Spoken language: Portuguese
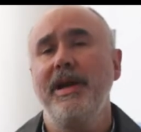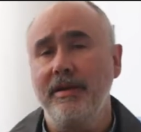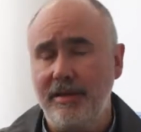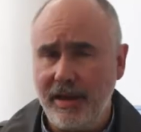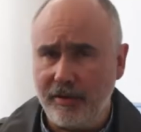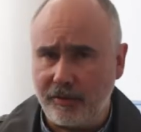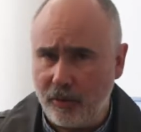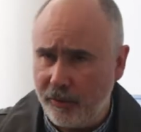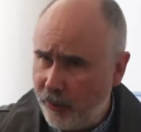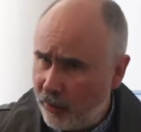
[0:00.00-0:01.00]

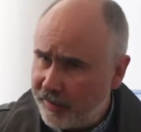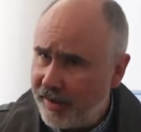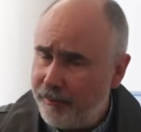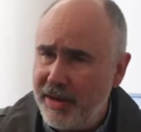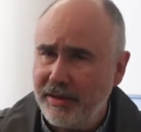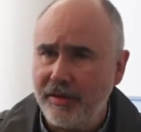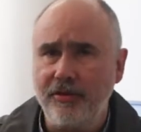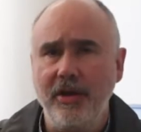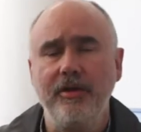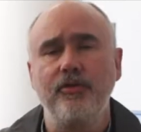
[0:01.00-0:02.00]
parentesco fosse apenas
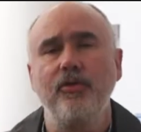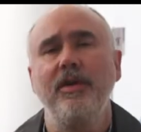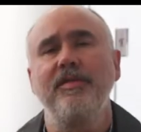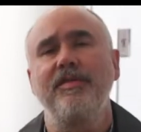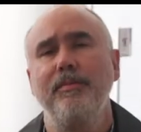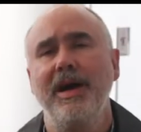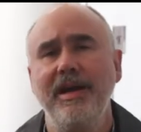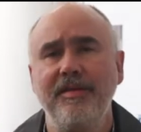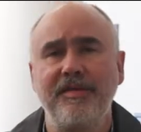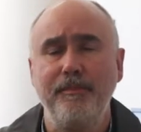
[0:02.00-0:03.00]
de regiões
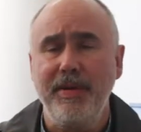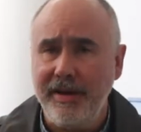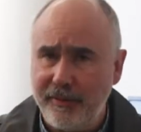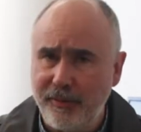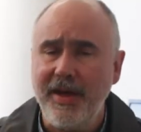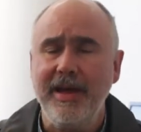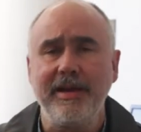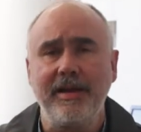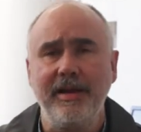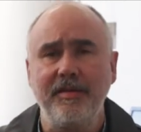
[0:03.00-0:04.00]
mais
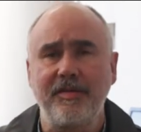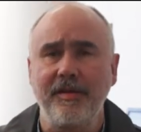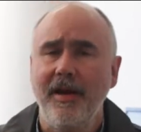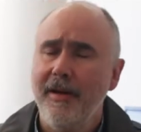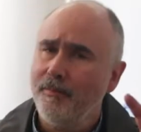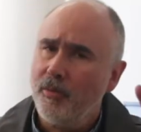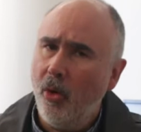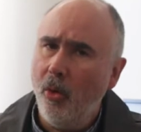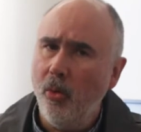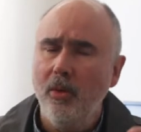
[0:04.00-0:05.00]
periféricas
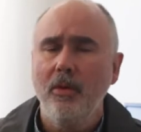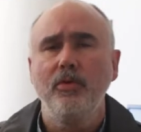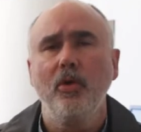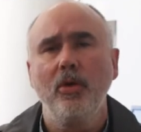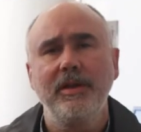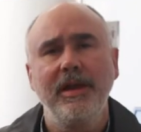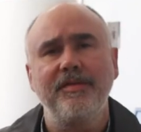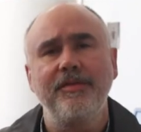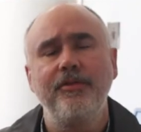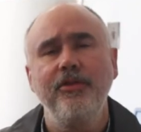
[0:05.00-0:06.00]
ou
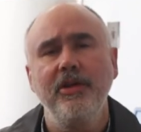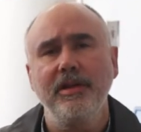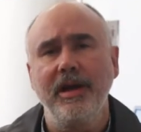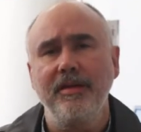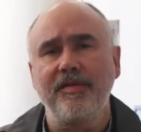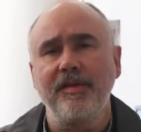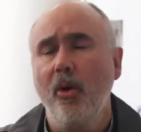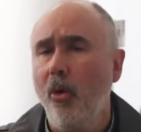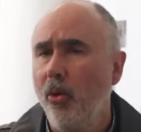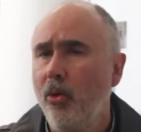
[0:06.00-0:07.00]
nordestinas
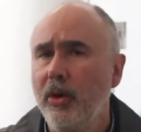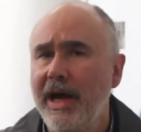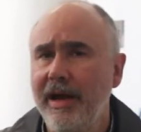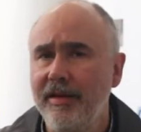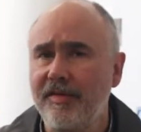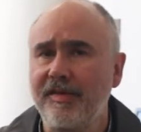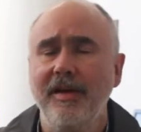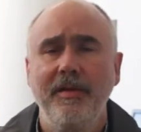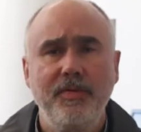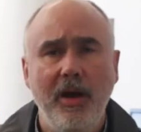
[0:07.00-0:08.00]
ou rurais?
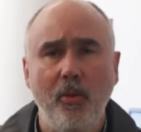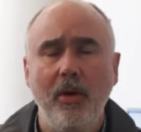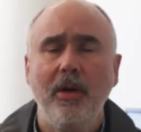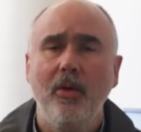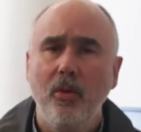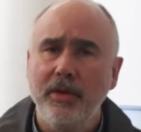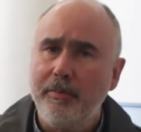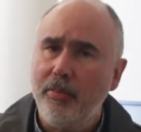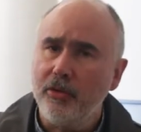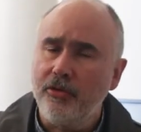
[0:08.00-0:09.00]
Não, o
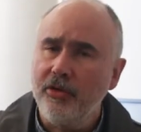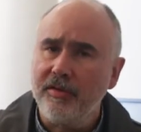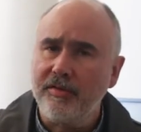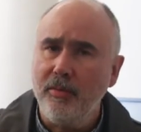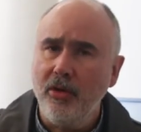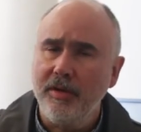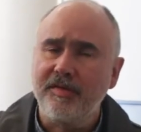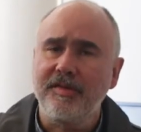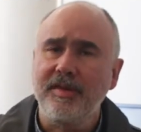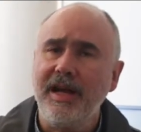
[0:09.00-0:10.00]
nepotismo
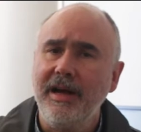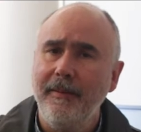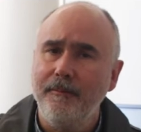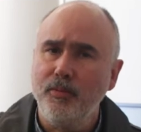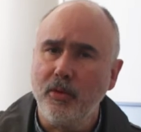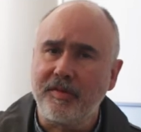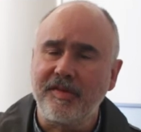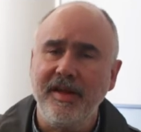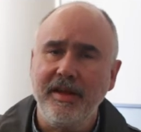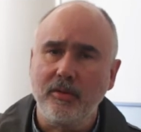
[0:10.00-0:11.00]
está nos
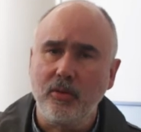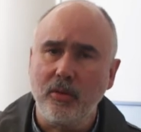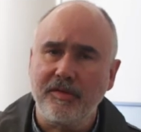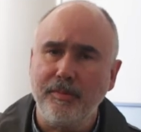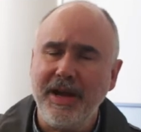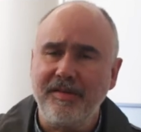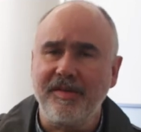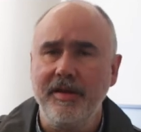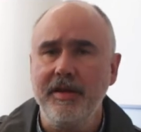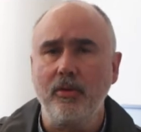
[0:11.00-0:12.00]
centros mais
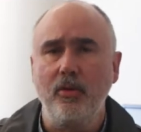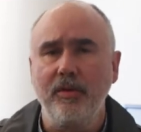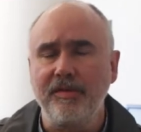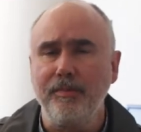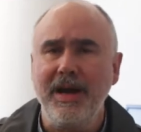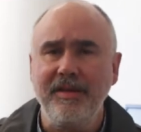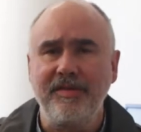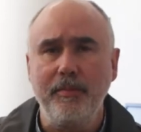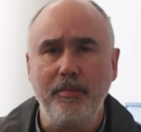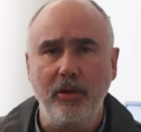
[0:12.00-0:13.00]
ricos,
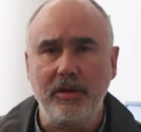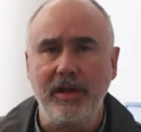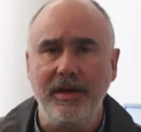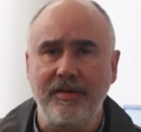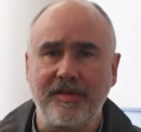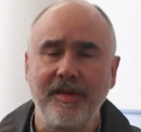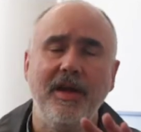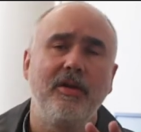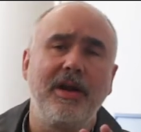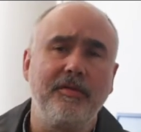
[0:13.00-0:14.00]
mais importantes.
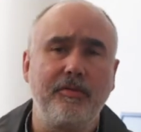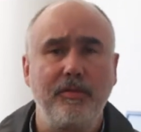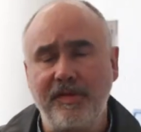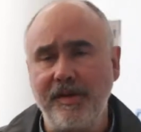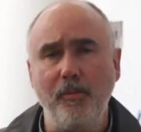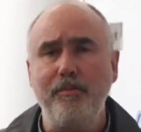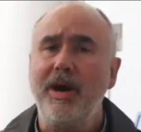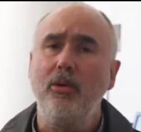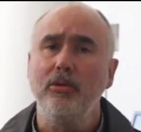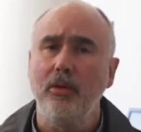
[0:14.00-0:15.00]
Caso de São
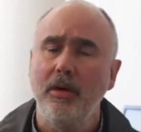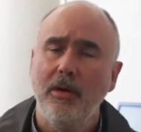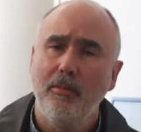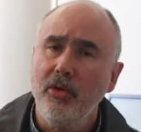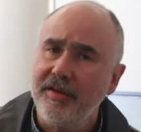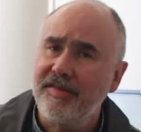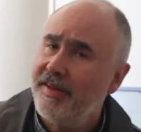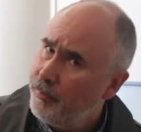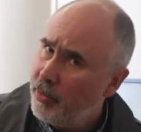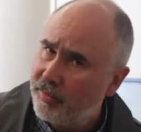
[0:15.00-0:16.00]
Paulo,
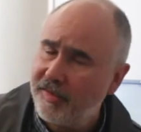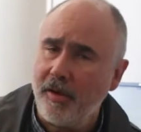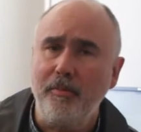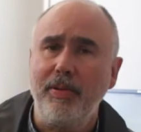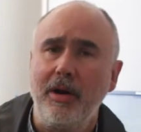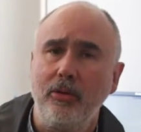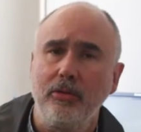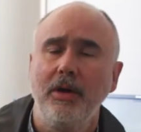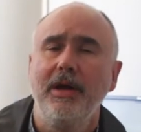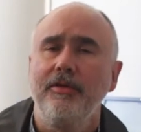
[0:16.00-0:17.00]
município de São
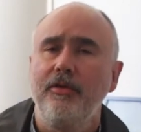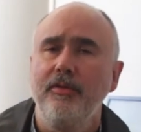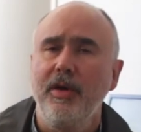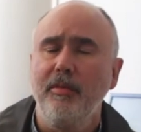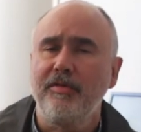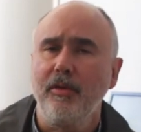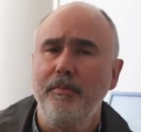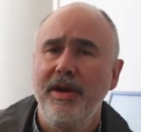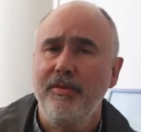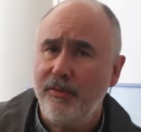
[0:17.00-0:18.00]
Paulo, tivemos o
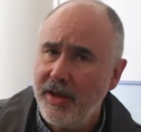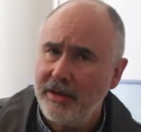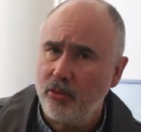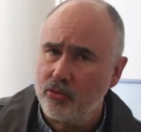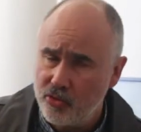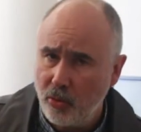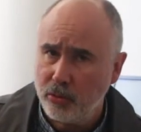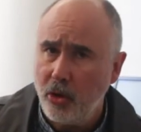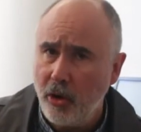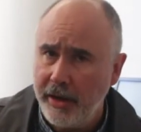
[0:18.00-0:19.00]
prefeito João
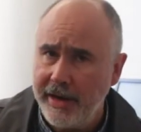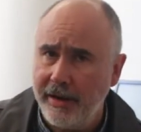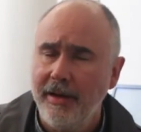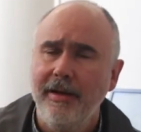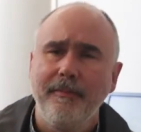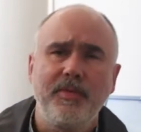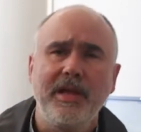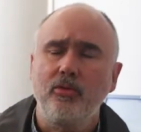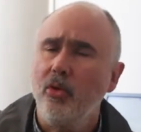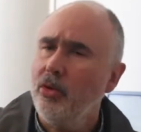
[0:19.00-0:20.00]
Dória
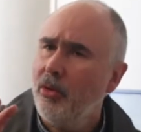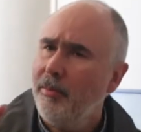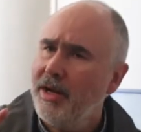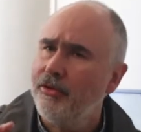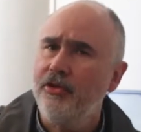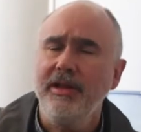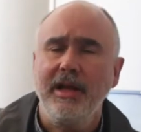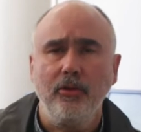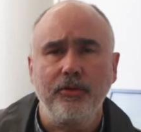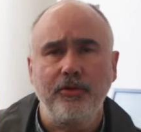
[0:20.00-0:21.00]
tem toda uma
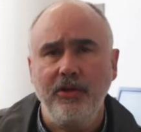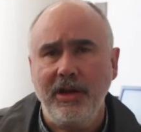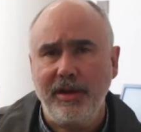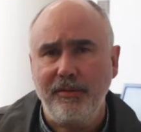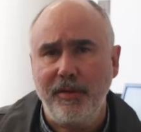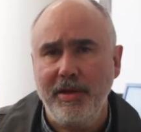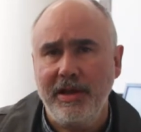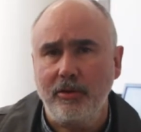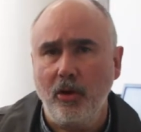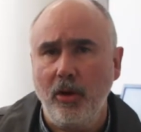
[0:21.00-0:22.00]
genealogia da
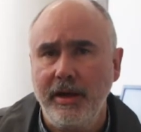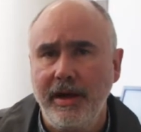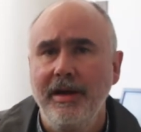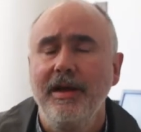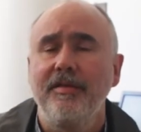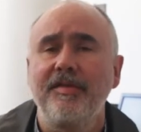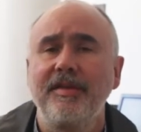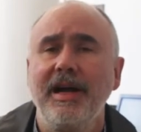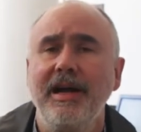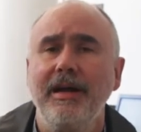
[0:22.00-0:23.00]
família Dória,
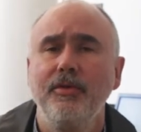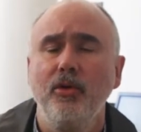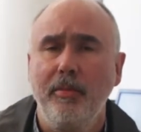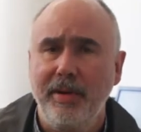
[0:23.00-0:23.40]
está no